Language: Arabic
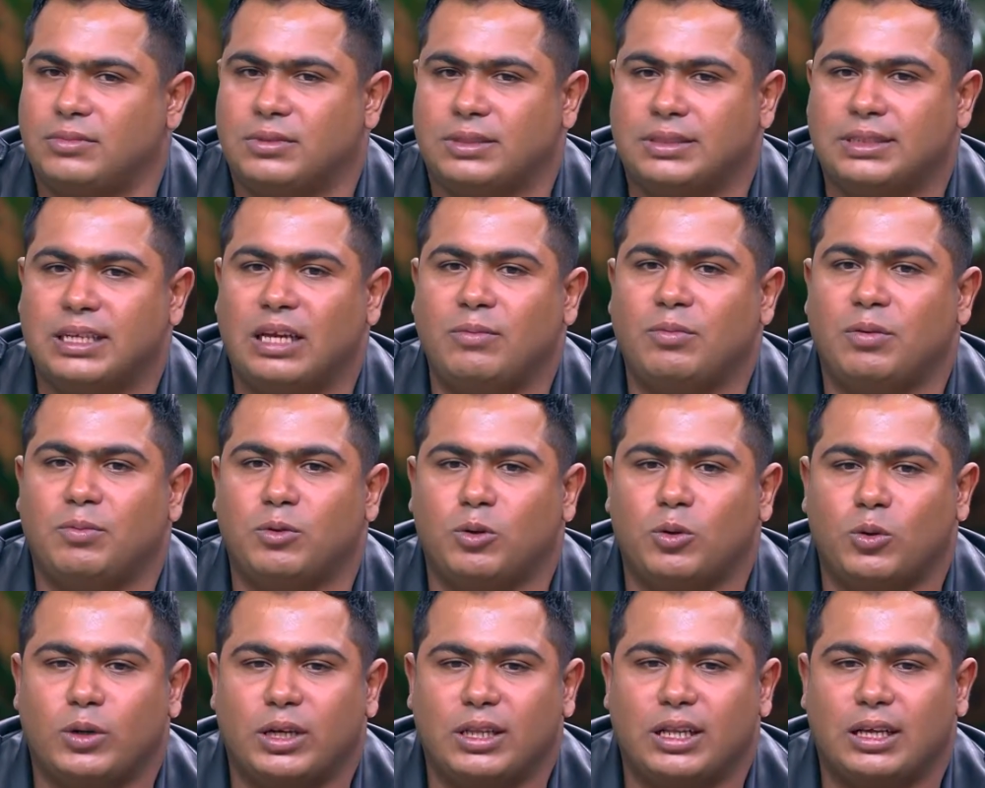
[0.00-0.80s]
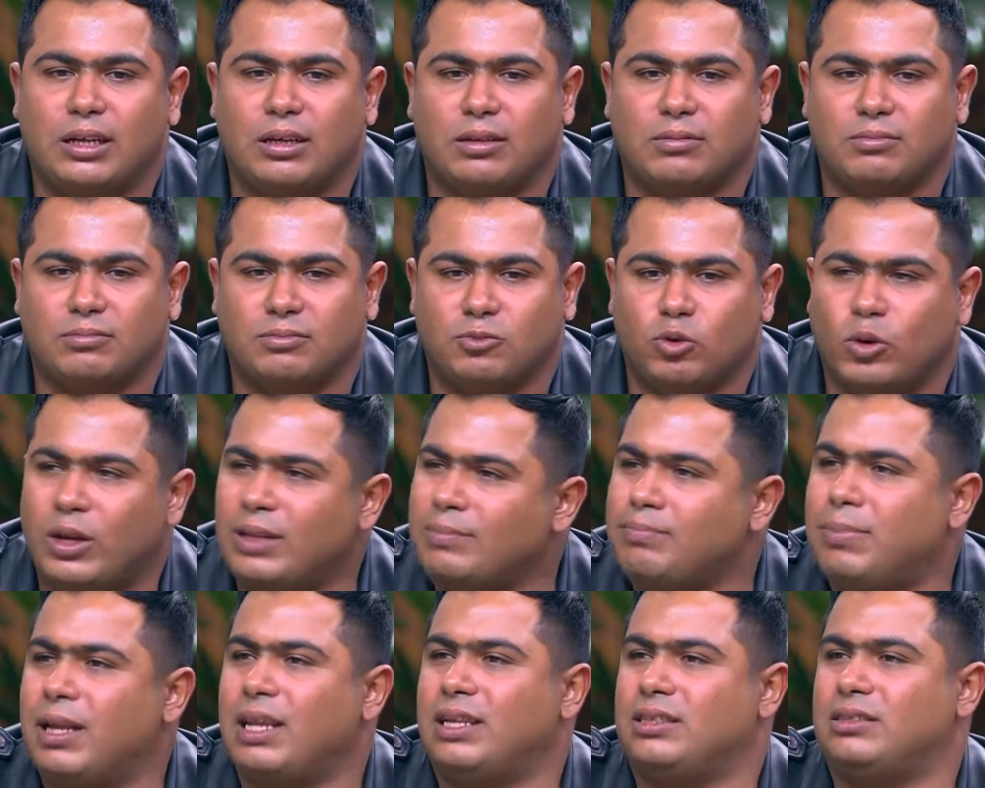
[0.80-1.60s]
زي ما بيقولوا كده
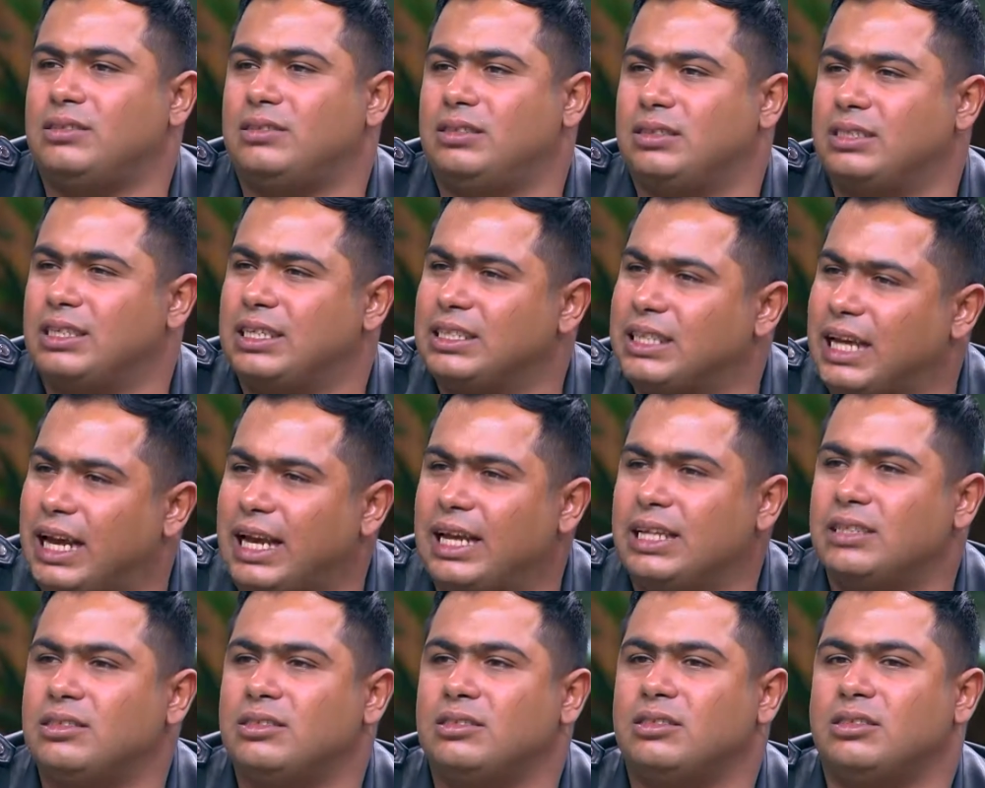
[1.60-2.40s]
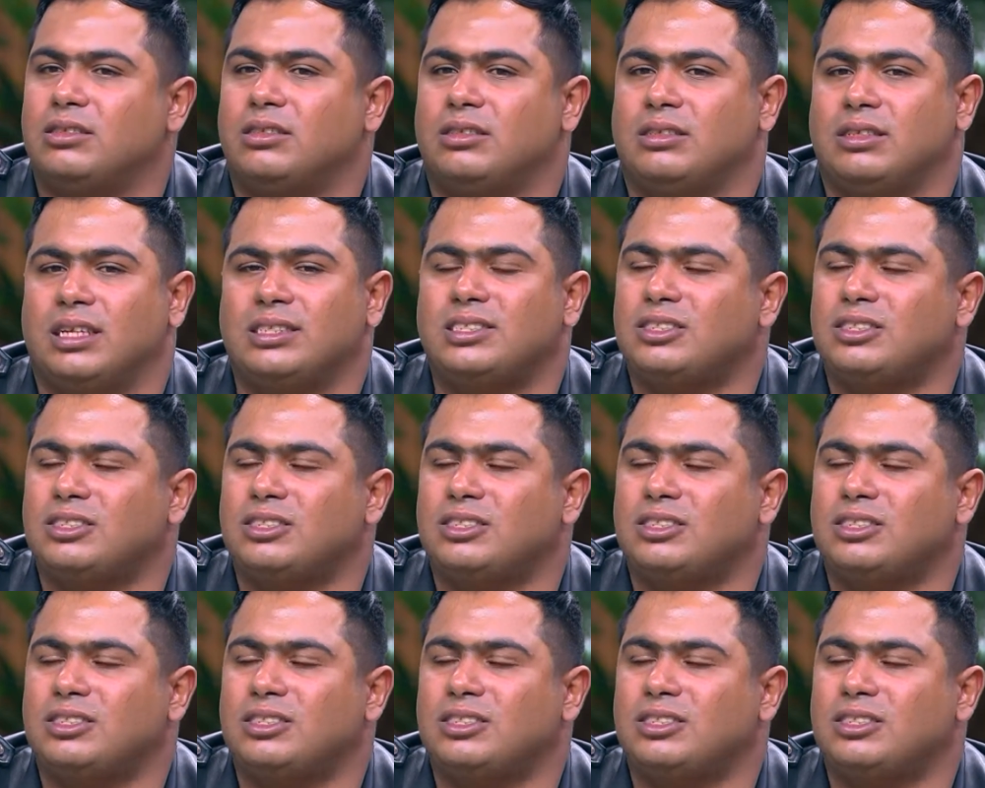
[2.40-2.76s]
ولاد بلد جدعان آه.